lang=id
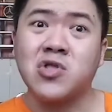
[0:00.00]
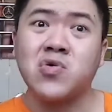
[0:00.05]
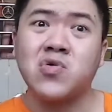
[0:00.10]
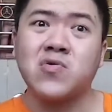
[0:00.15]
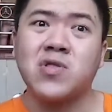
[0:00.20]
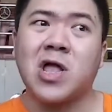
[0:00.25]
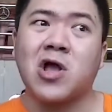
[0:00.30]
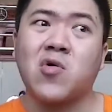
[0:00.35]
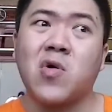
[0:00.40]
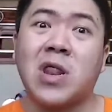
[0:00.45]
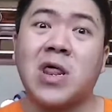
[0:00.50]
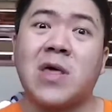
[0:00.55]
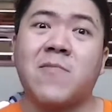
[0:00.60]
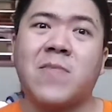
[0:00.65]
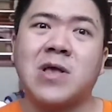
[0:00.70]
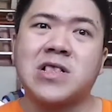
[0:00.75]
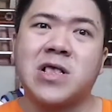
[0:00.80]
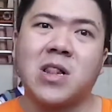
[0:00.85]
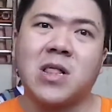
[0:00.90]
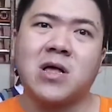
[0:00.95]
gitu tak ada
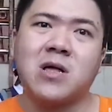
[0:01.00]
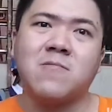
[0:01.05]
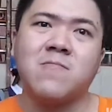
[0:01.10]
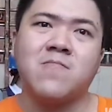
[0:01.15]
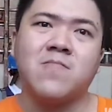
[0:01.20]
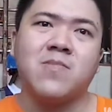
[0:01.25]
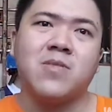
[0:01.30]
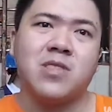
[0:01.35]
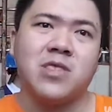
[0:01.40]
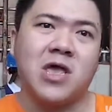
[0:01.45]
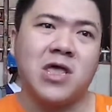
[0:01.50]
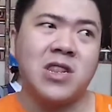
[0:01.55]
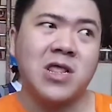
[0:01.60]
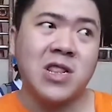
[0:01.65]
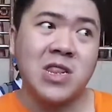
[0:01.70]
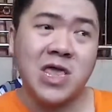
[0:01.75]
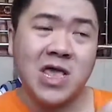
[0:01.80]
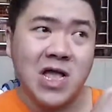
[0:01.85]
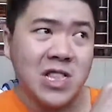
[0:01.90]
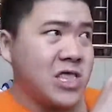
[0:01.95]
masalah. Jadi
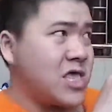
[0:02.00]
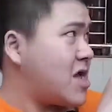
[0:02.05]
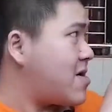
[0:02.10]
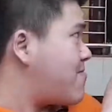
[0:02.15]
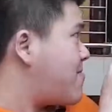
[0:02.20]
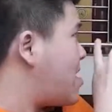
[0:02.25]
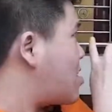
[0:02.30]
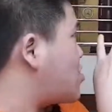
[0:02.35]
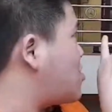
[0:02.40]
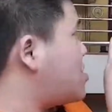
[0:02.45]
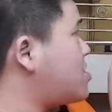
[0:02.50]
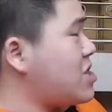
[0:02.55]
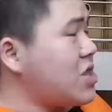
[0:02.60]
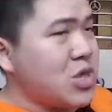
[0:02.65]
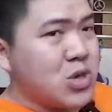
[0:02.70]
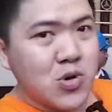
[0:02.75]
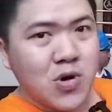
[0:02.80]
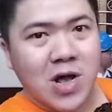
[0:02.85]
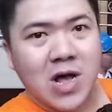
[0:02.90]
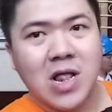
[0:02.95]
diganti yang baru
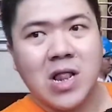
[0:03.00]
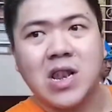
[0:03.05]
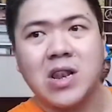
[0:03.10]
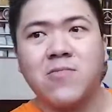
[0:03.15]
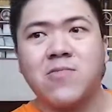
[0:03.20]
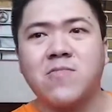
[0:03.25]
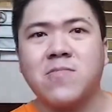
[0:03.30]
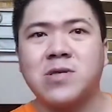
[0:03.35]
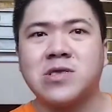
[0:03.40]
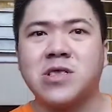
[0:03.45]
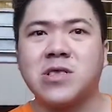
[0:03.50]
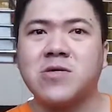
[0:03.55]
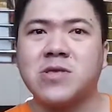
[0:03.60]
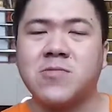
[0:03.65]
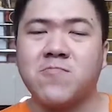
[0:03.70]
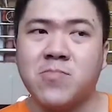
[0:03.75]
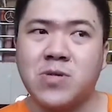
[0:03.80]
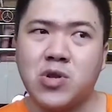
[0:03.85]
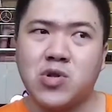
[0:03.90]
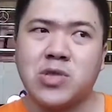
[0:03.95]
ini juga
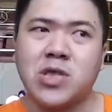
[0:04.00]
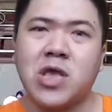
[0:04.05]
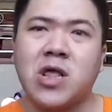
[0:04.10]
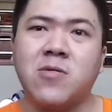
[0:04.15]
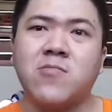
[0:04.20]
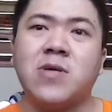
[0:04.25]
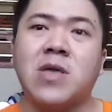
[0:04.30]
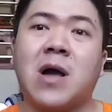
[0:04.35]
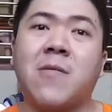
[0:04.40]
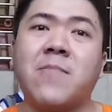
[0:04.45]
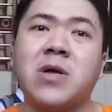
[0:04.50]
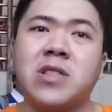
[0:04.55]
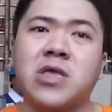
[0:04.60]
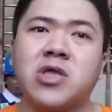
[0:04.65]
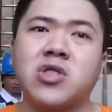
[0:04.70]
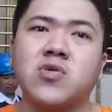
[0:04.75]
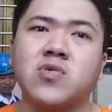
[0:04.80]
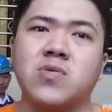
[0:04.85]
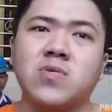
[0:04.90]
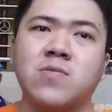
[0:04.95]
menurut saya lebih aman
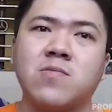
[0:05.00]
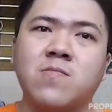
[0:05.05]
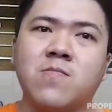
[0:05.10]
gitu.